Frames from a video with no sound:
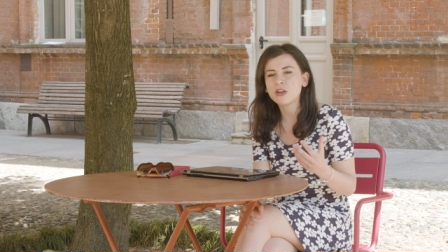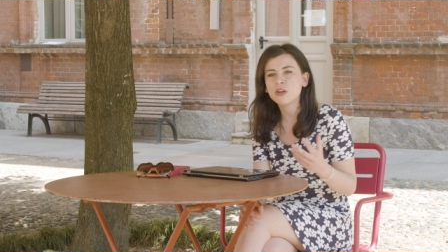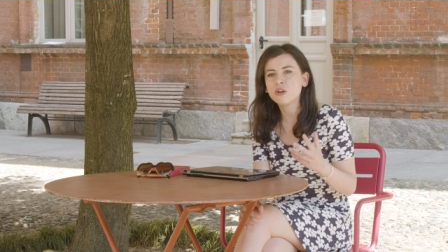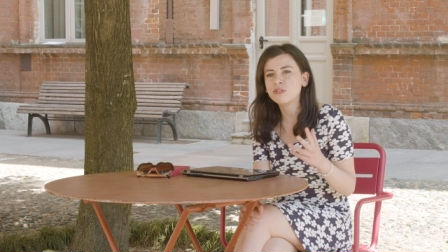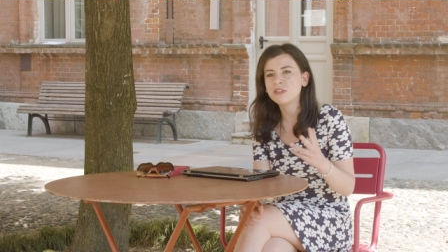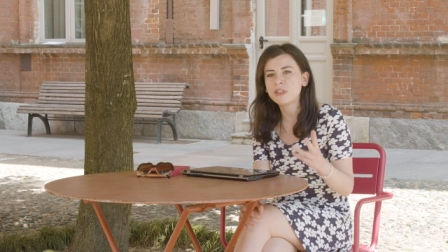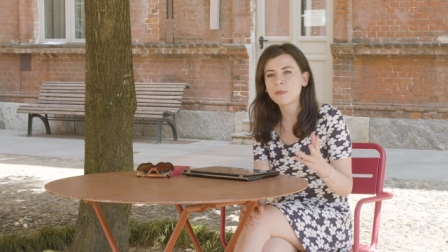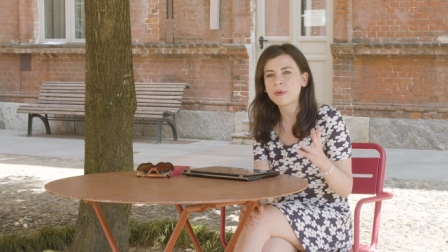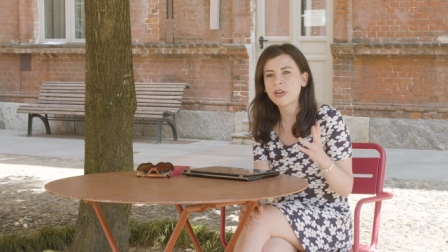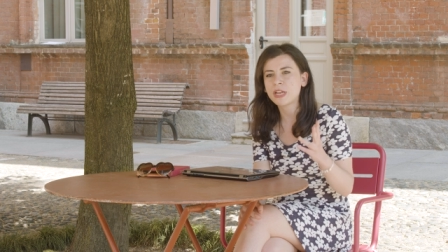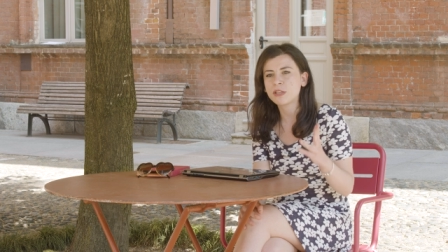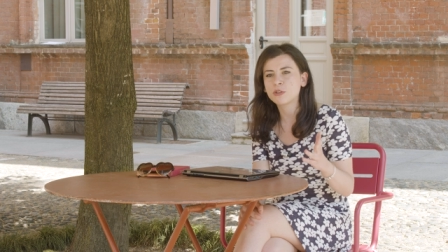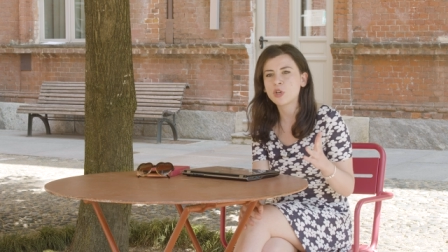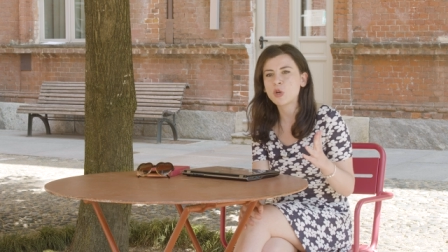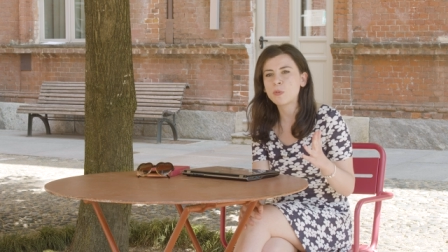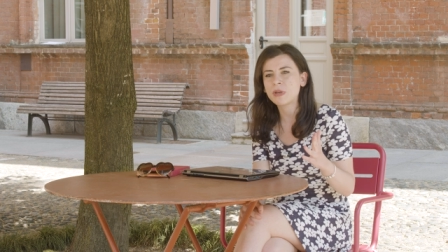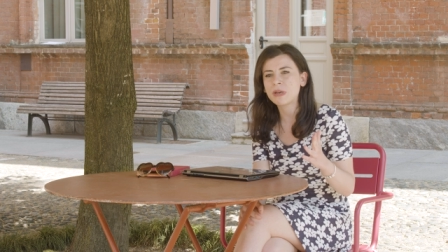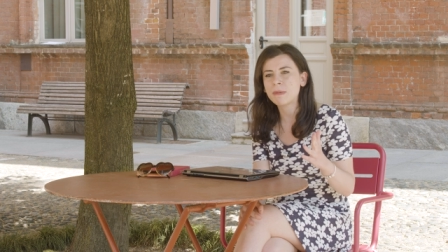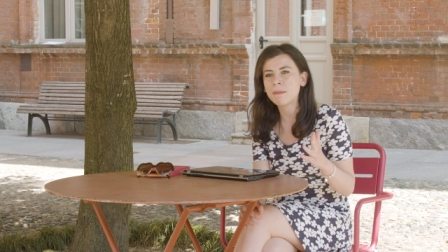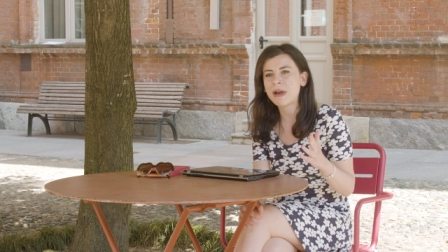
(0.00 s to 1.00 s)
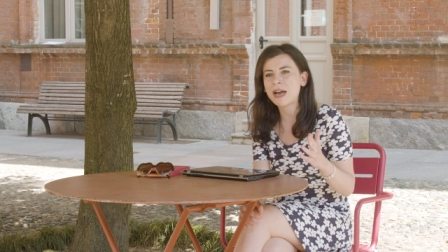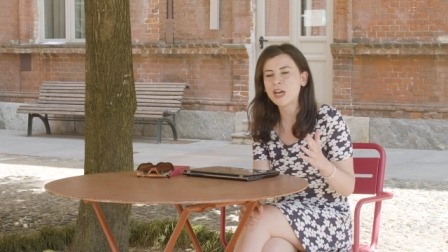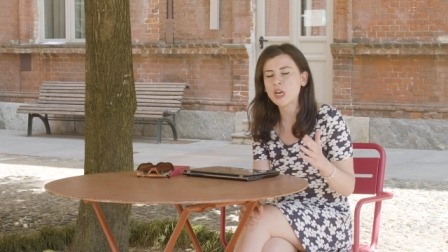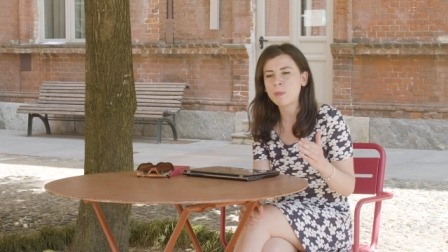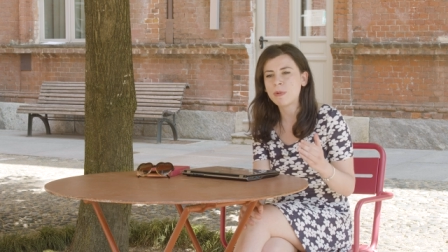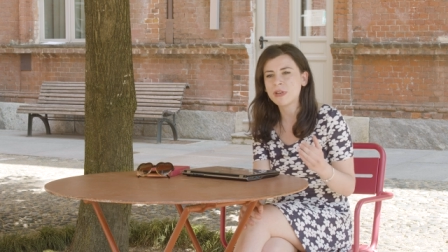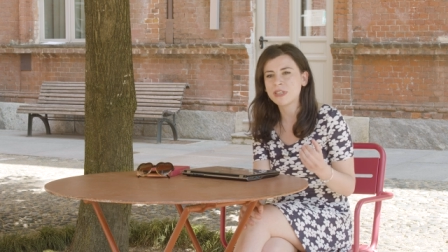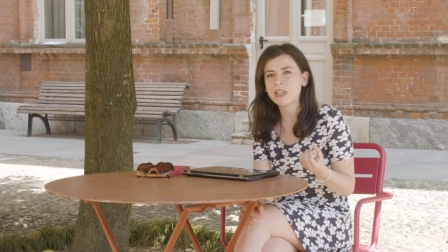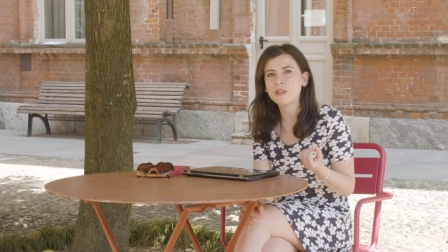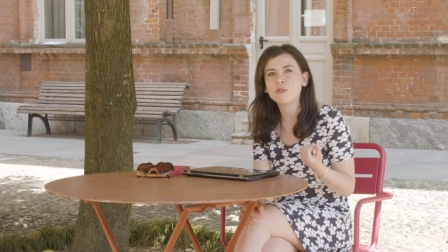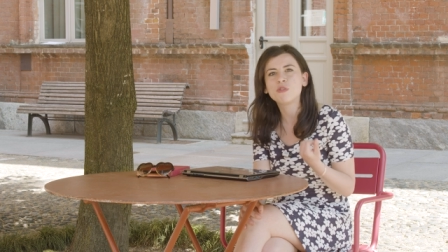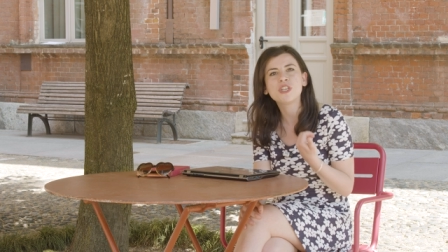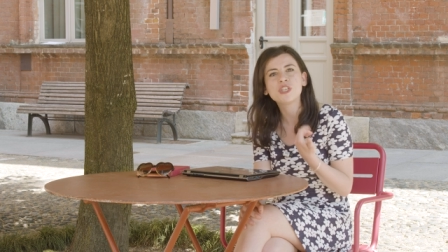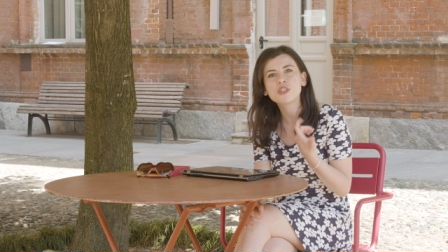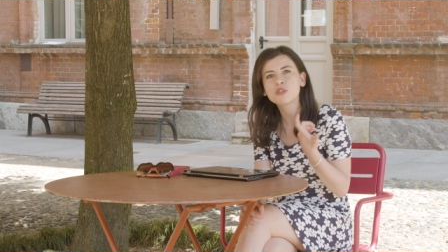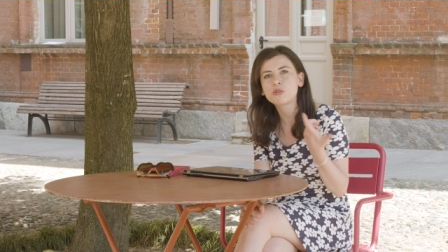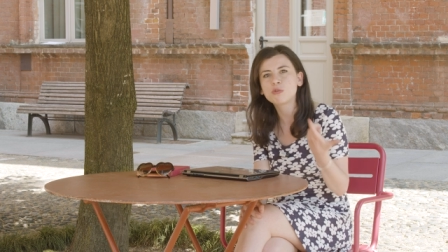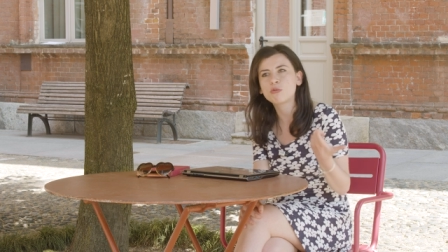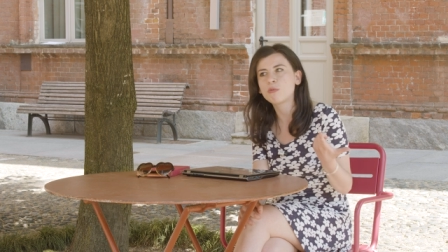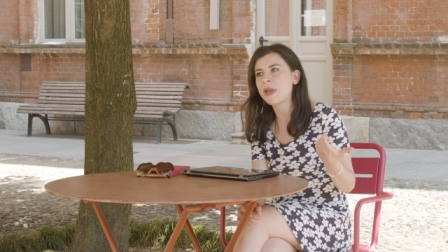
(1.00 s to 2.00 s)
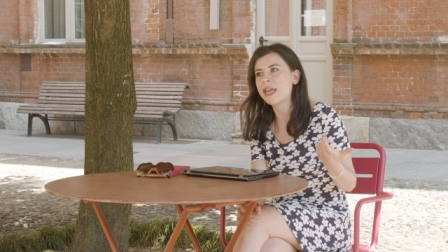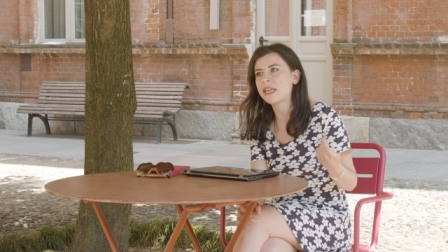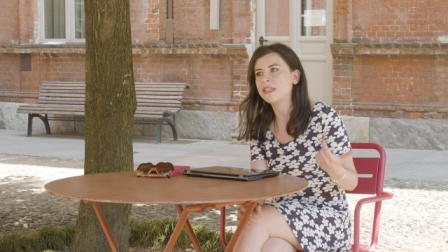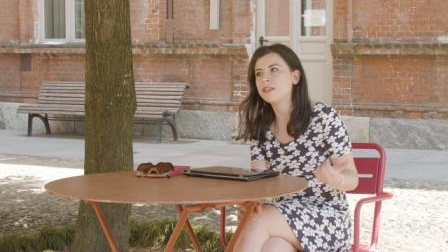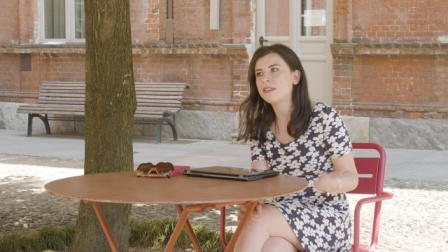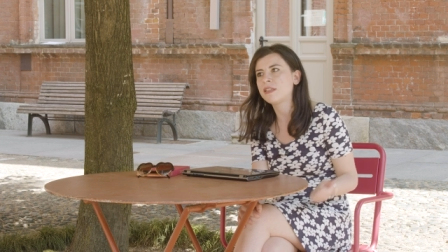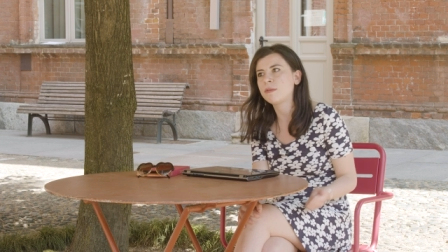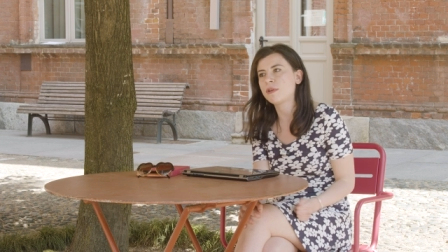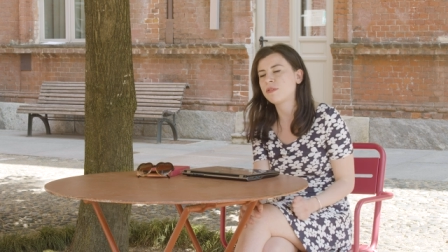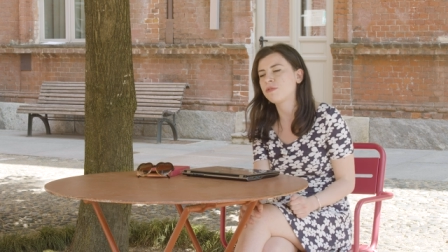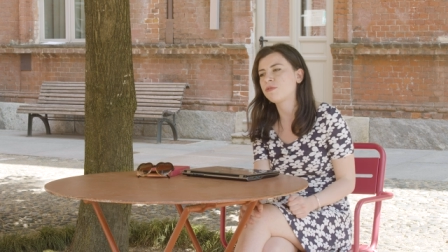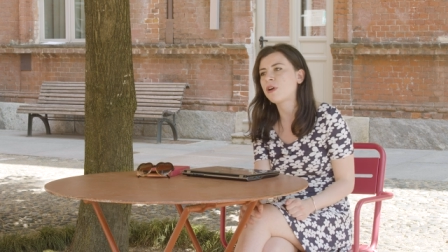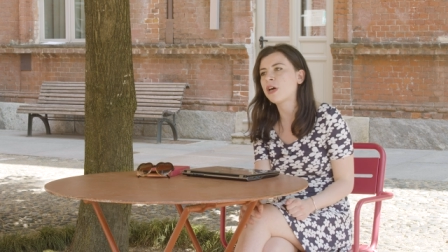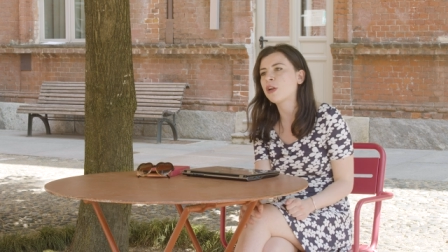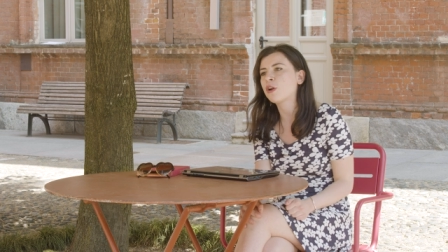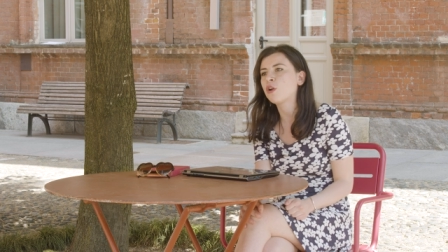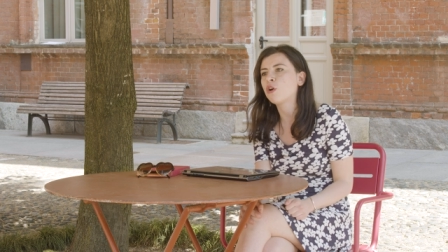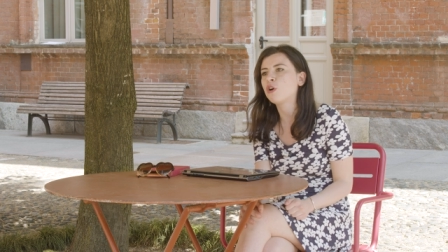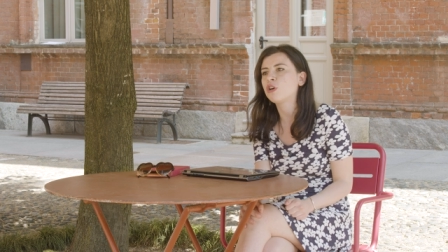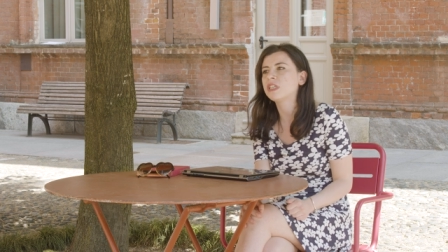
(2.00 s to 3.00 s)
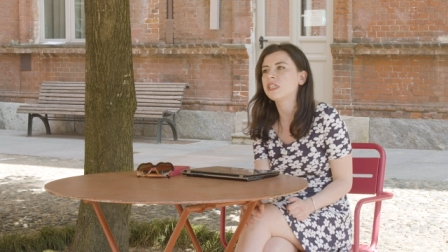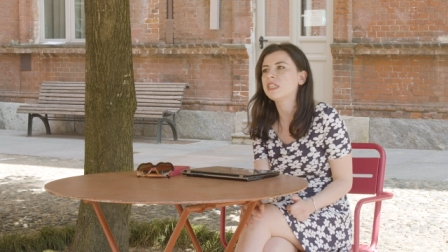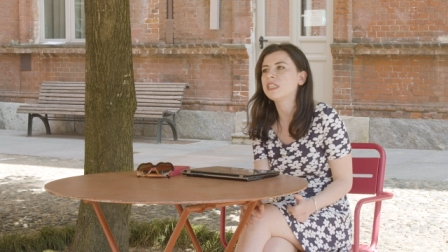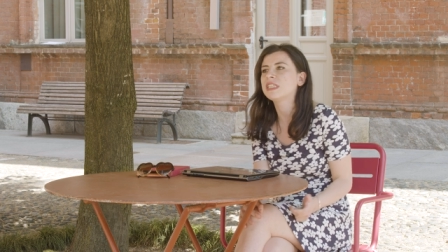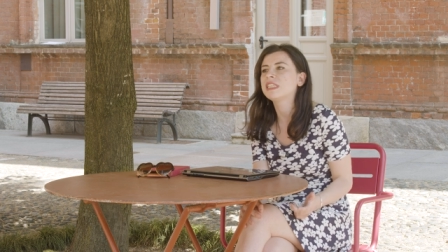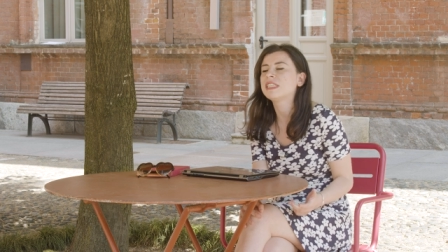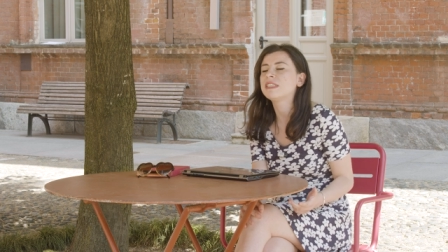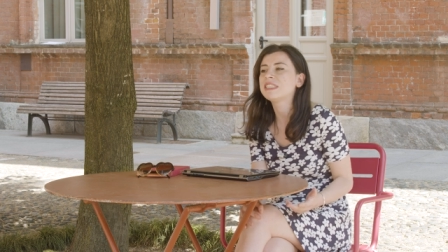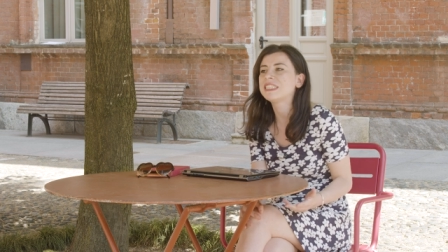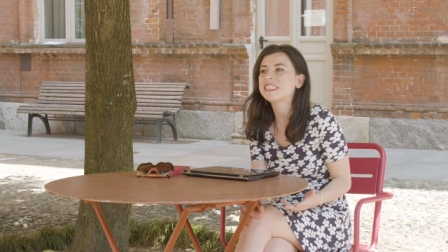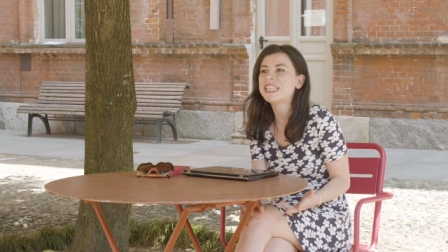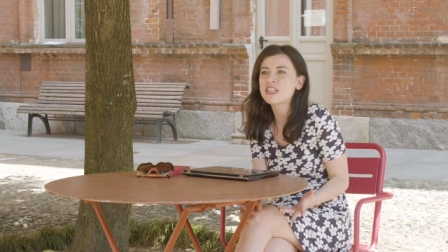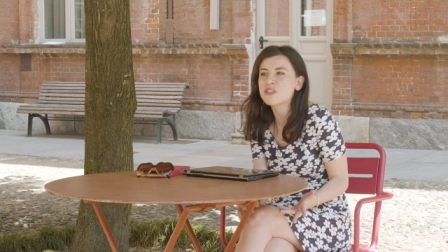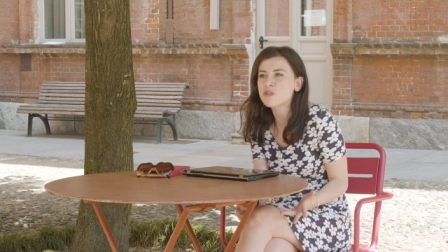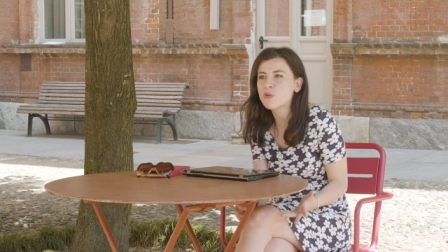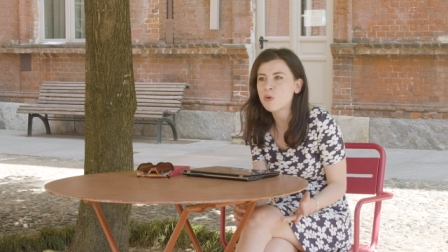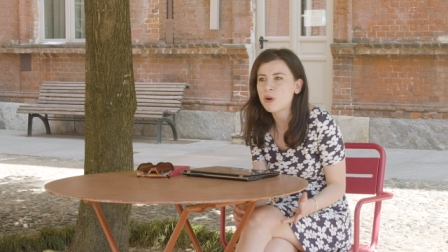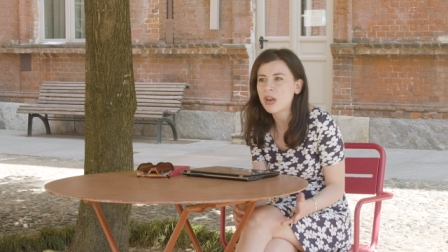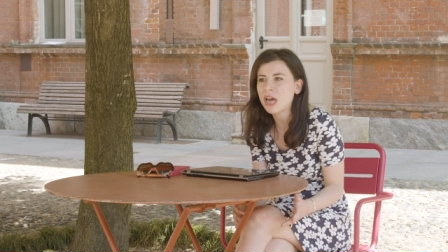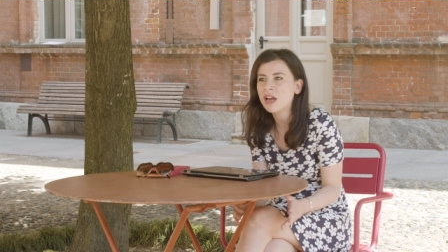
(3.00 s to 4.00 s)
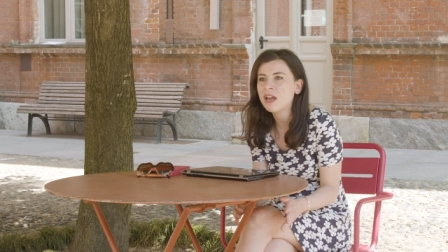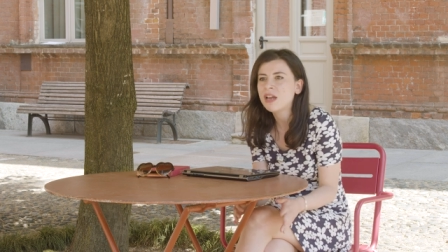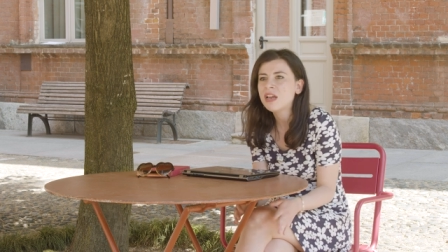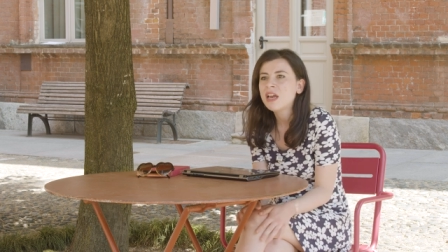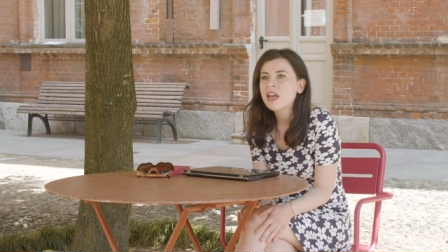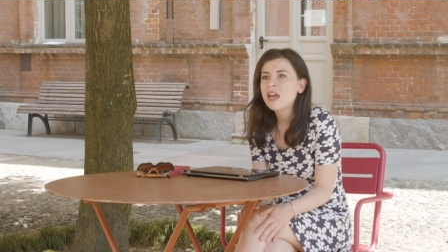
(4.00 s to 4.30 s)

non ti prendono per mano ma ti danno gli strumenti per farlo da sola.